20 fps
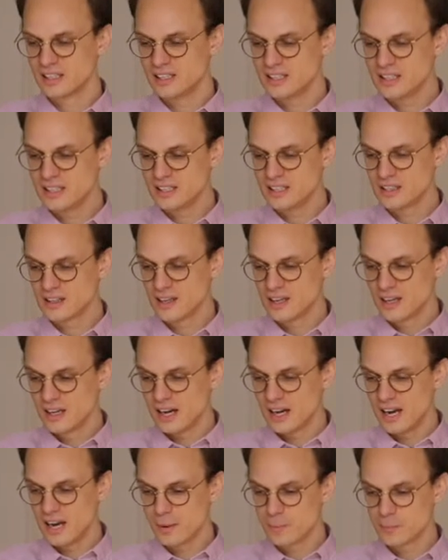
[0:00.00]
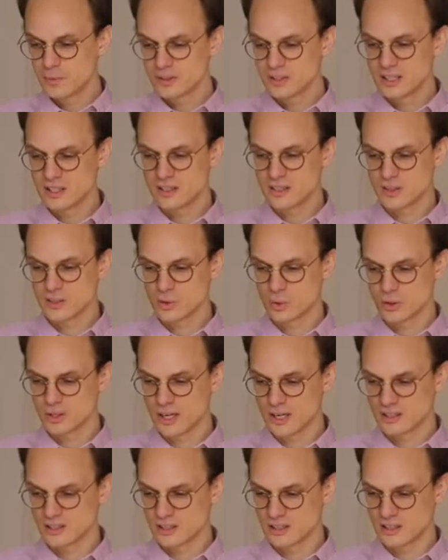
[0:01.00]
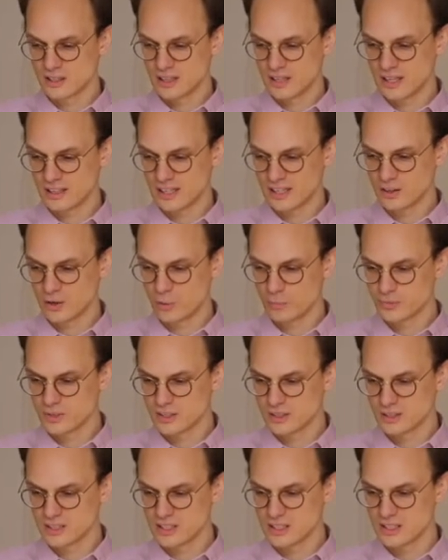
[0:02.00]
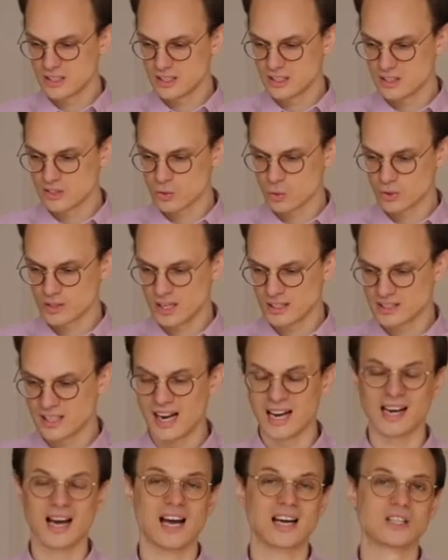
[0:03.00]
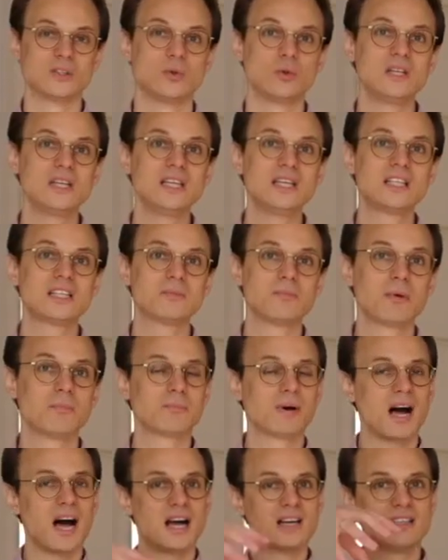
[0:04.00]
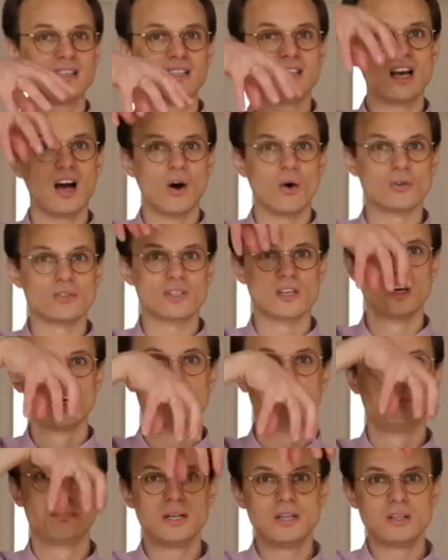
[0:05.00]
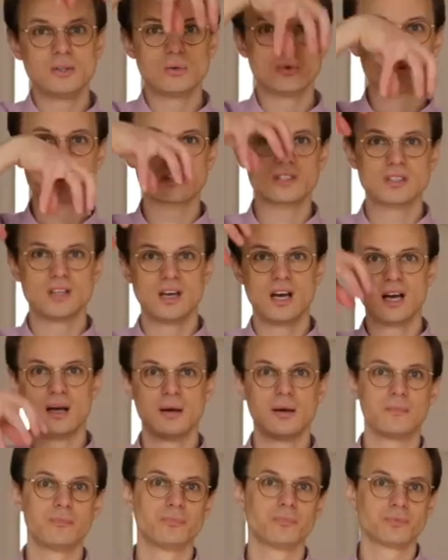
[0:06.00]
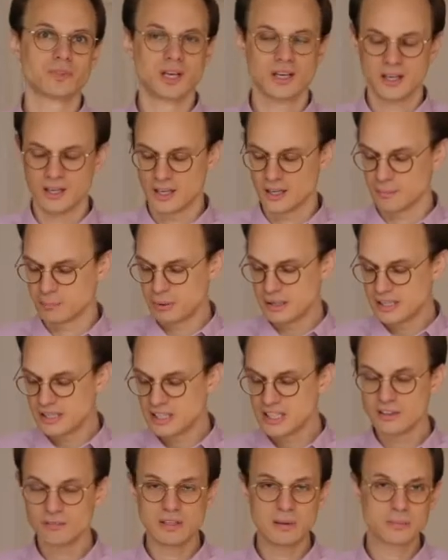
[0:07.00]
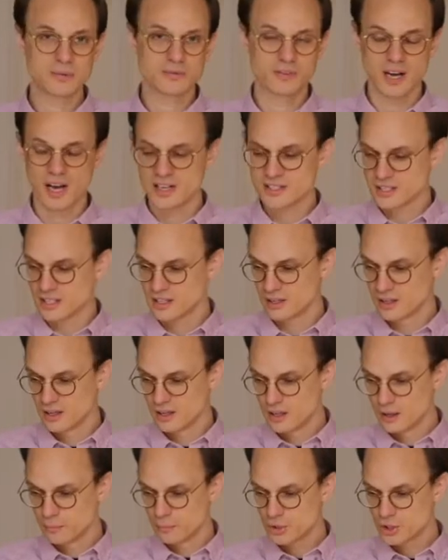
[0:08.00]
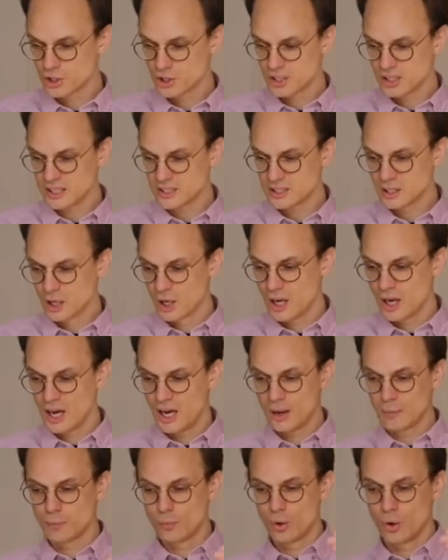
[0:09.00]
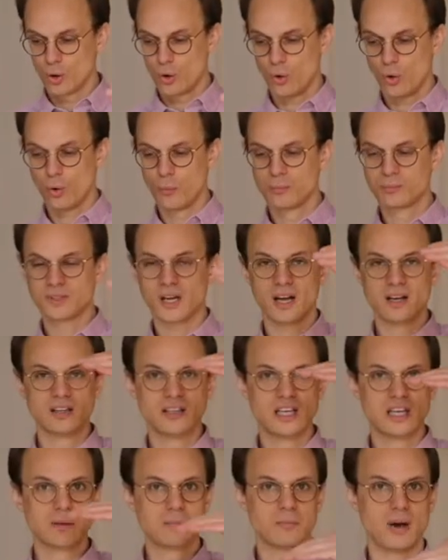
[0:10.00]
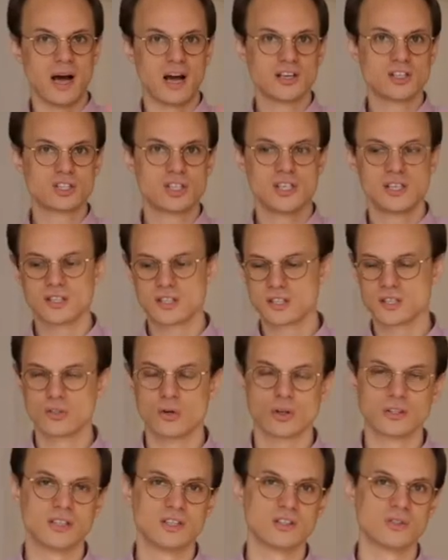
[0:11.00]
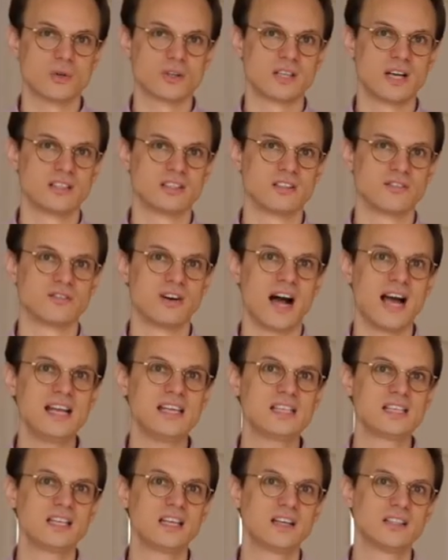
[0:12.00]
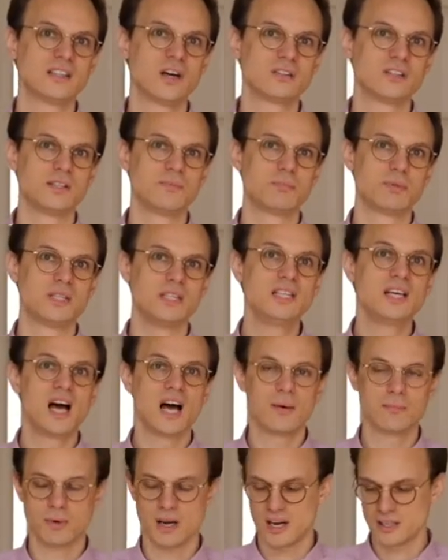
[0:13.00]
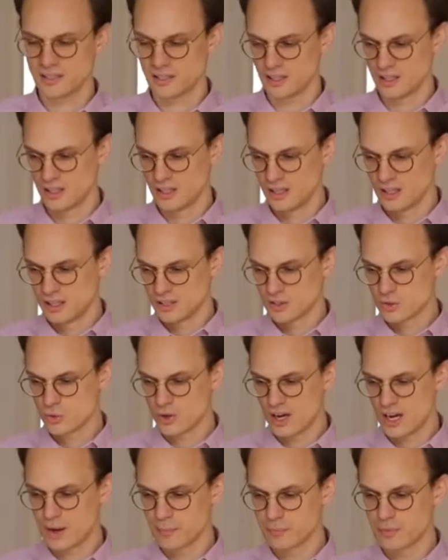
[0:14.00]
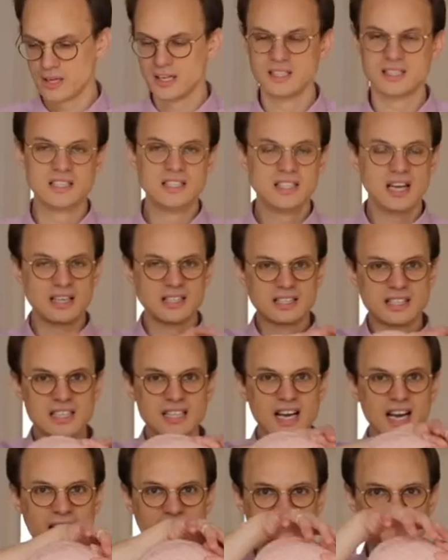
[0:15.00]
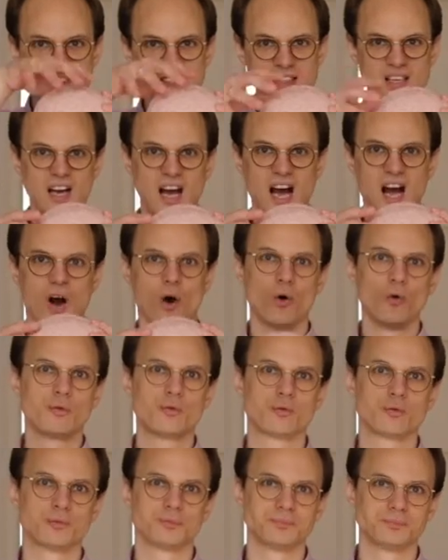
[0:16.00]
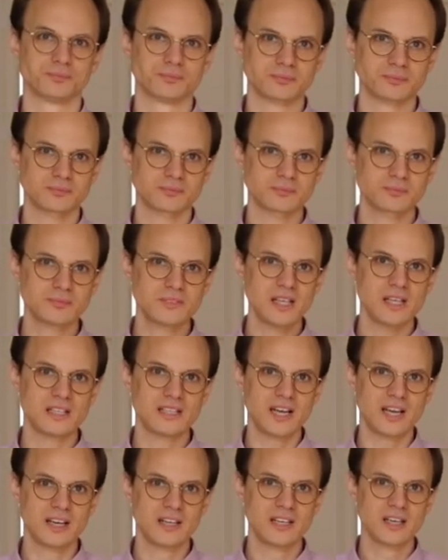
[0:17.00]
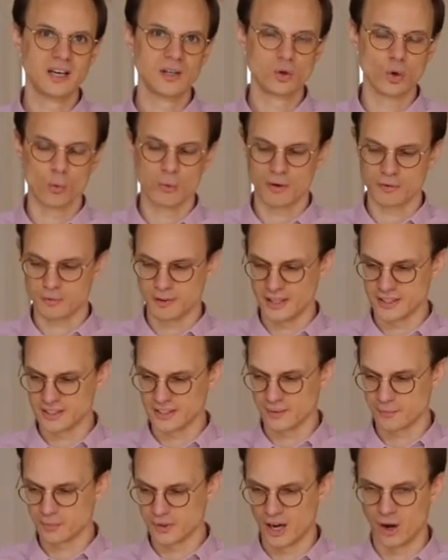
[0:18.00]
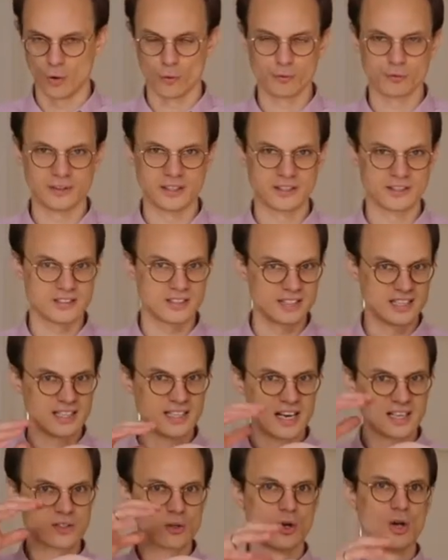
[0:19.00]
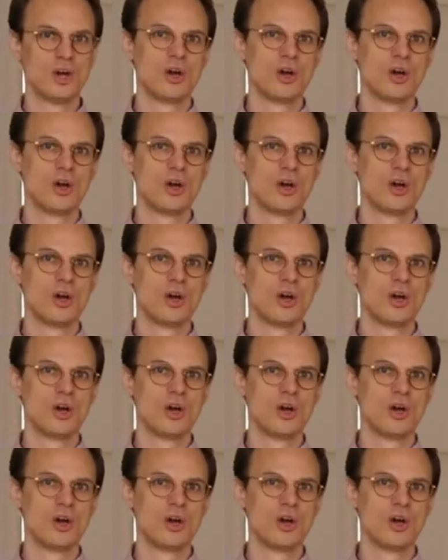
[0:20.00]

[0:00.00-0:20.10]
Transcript: liegen, ähm, den sogenannten, dann kommt die sogenannte Arachnoidmembran, die aus Bindungs, äh, äh, Bindegewebsfasern besteht. Ähm, um dann eben anschließend noch die sogenannte weiche Hirnhaut, die Pia Mater, zu haben, die dann direkt auf der Hirnoberfläche aufliegt. Sie sehen also,